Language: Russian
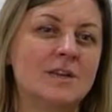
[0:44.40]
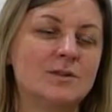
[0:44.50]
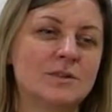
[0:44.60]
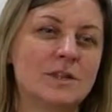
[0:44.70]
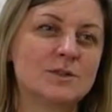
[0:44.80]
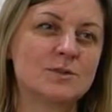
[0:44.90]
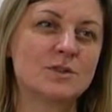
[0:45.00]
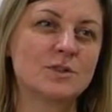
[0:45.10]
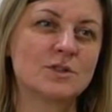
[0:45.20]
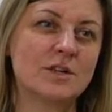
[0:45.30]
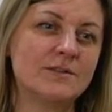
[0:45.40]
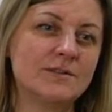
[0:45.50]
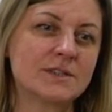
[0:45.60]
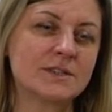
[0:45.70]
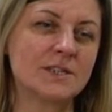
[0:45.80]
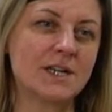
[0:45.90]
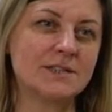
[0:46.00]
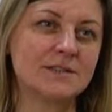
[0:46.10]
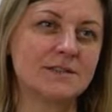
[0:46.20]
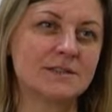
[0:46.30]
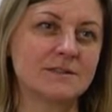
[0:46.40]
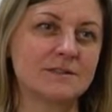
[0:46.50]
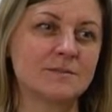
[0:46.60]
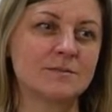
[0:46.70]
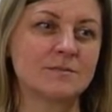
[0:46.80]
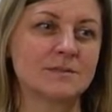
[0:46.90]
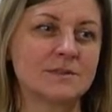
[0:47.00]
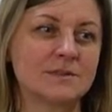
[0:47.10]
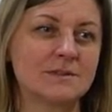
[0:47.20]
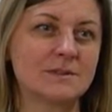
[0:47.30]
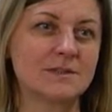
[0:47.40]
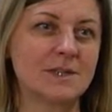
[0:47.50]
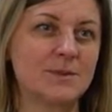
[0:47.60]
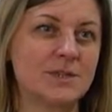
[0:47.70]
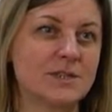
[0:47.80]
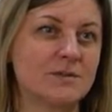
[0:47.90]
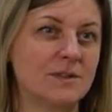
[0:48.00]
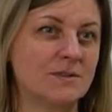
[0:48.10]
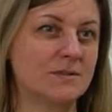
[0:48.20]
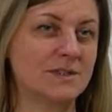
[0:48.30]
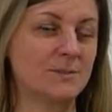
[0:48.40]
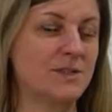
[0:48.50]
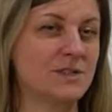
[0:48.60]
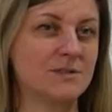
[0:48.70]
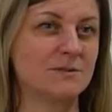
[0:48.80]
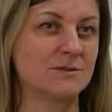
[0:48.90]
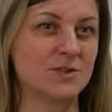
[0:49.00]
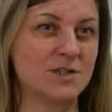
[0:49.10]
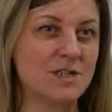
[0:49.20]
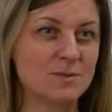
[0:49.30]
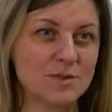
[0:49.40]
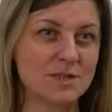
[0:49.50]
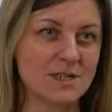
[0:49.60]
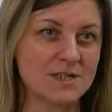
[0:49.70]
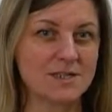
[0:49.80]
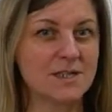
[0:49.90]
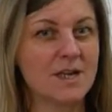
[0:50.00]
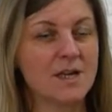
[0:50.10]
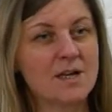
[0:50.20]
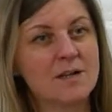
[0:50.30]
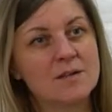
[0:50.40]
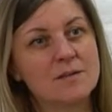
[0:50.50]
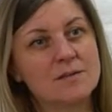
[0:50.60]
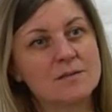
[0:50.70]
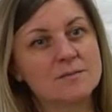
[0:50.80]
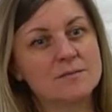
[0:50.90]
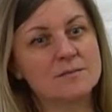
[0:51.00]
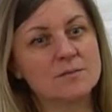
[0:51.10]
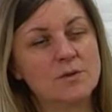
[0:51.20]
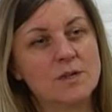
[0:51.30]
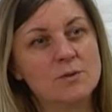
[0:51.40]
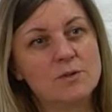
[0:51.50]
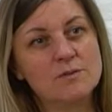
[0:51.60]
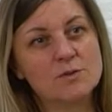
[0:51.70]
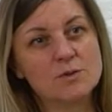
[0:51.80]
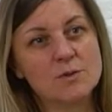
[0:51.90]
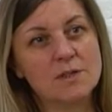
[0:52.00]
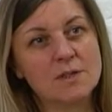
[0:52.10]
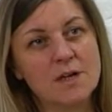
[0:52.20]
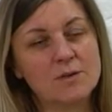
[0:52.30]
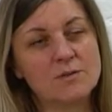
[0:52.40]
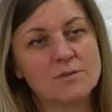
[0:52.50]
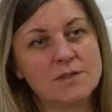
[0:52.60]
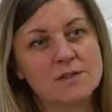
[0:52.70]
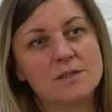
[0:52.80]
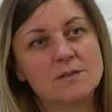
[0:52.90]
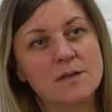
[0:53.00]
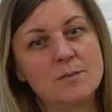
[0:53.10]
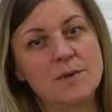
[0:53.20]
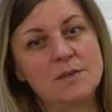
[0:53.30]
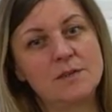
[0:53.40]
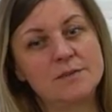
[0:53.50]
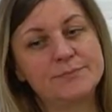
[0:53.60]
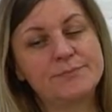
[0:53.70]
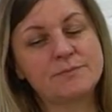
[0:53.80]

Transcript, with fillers: Ну, киностудия «Жираф» родилась э, с, с общественного движения, можно сказать. Э, Ольга Юрьевна Шульгина, руководитель компании,